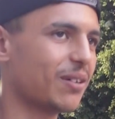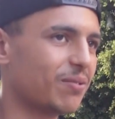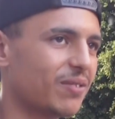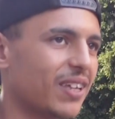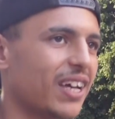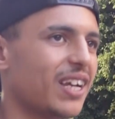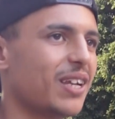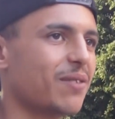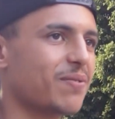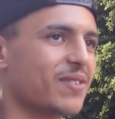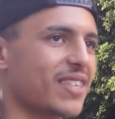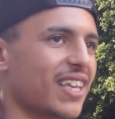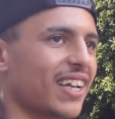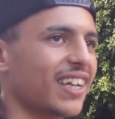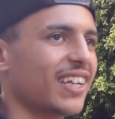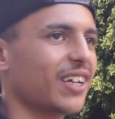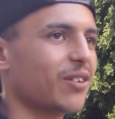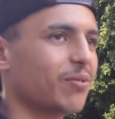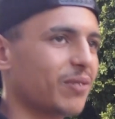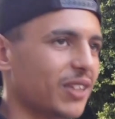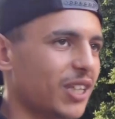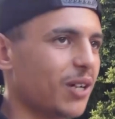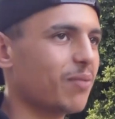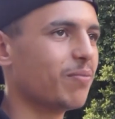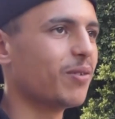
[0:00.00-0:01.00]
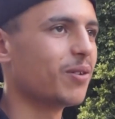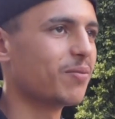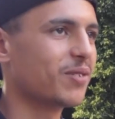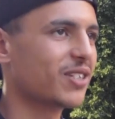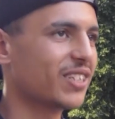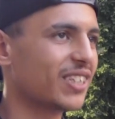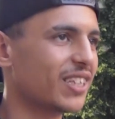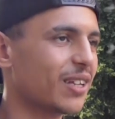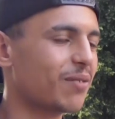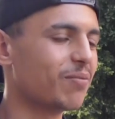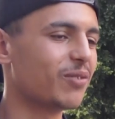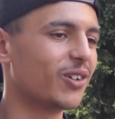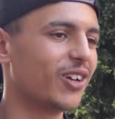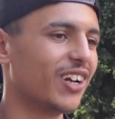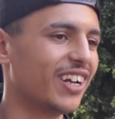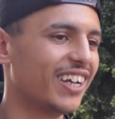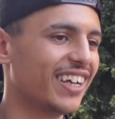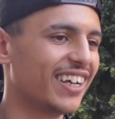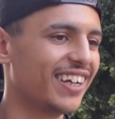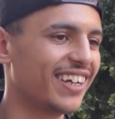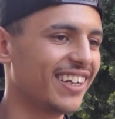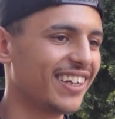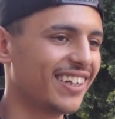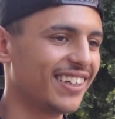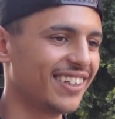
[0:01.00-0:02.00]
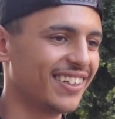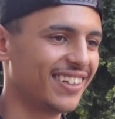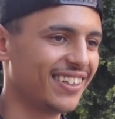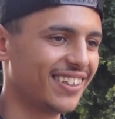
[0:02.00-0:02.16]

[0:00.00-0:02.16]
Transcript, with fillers: تبدا لبسه كيما ما تحبهمش تمر عليها